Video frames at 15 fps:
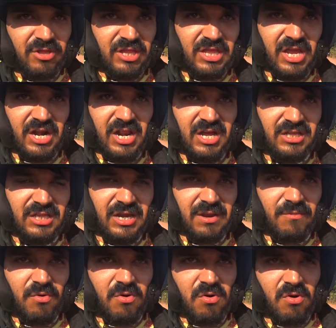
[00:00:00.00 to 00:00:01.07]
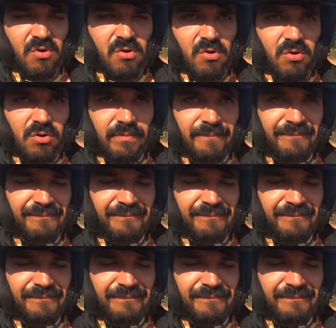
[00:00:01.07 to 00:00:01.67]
de tierra. Tenemos